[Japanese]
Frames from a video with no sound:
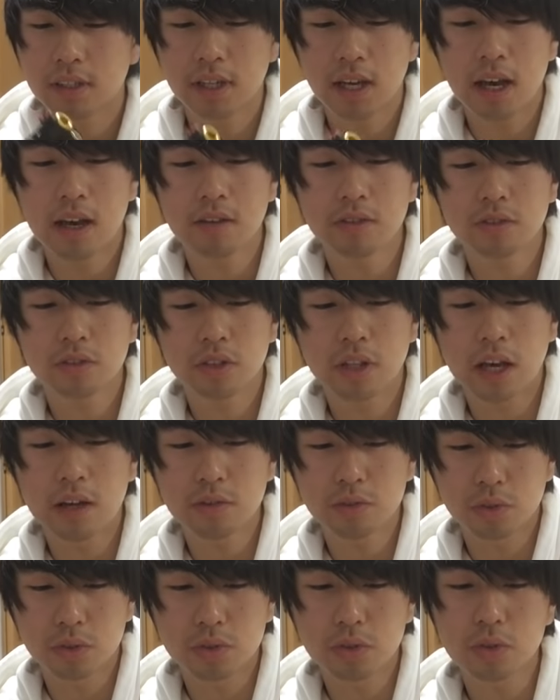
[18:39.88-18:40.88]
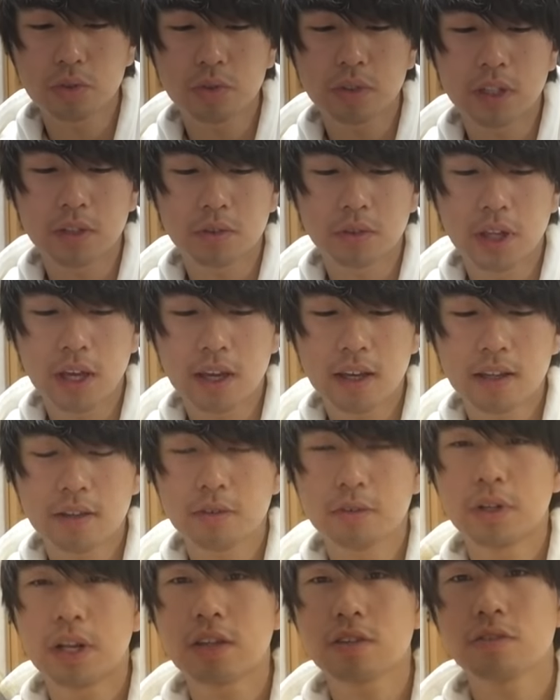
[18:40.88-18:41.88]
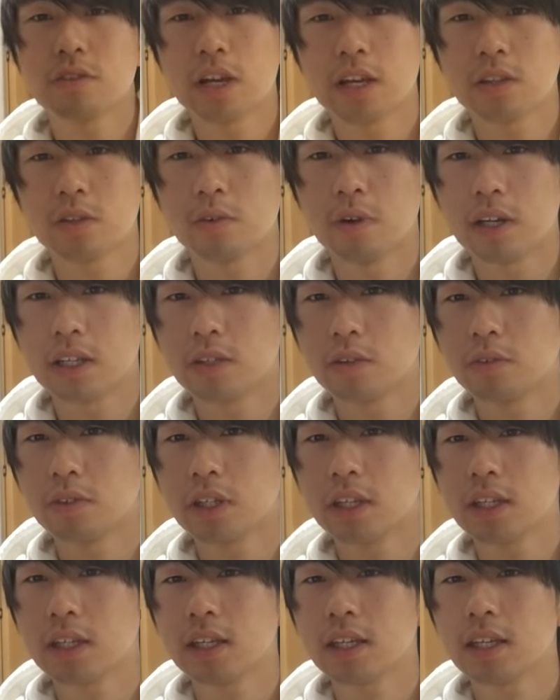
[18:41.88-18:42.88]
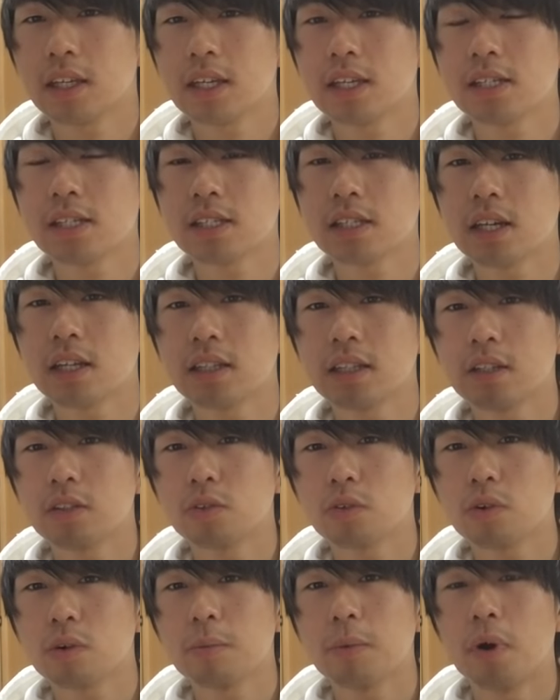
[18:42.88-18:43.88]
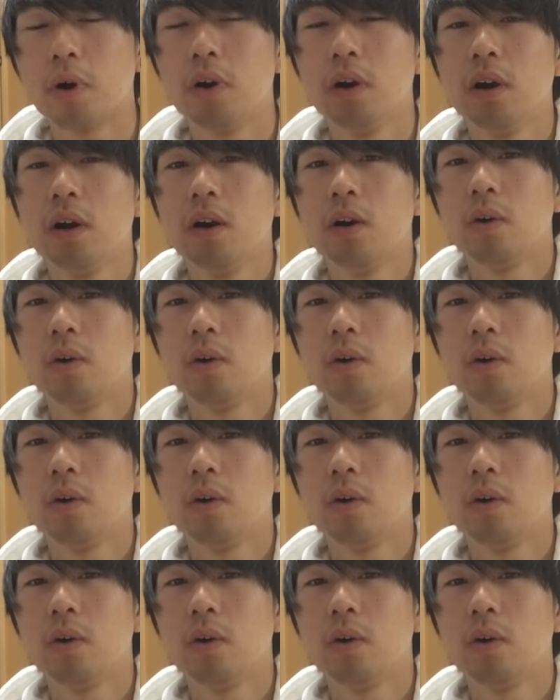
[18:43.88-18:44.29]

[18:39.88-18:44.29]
アウト外だとねフラッシュライトは基本的に禁止されてるとこも